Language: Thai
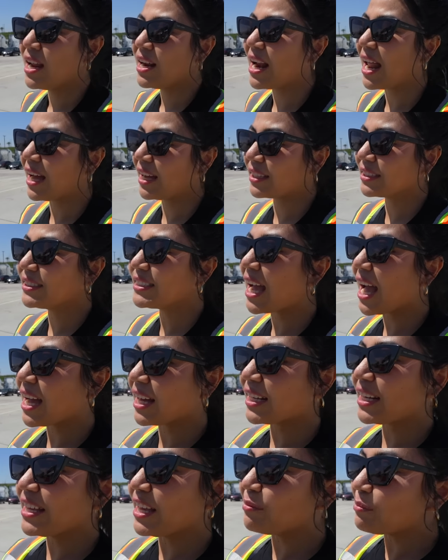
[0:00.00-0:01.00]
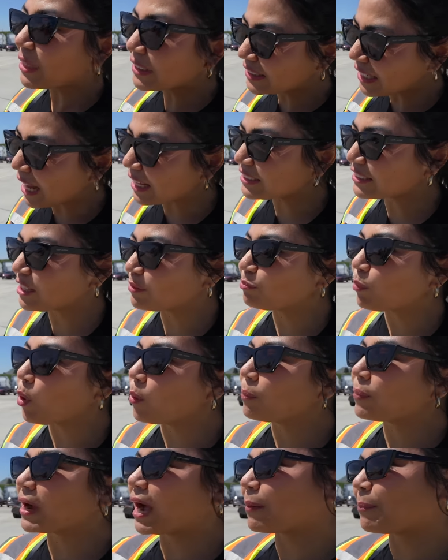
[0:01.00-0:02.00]
หลังจากเรียนภาษาเสร็จปุ๊
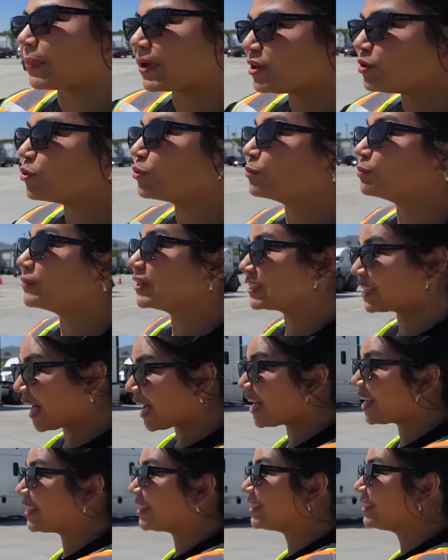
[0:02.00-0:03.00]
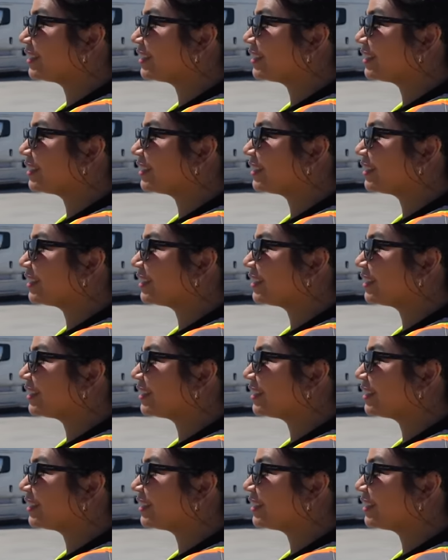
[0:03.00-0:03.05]
บกลับไปอยู่เมืองไทย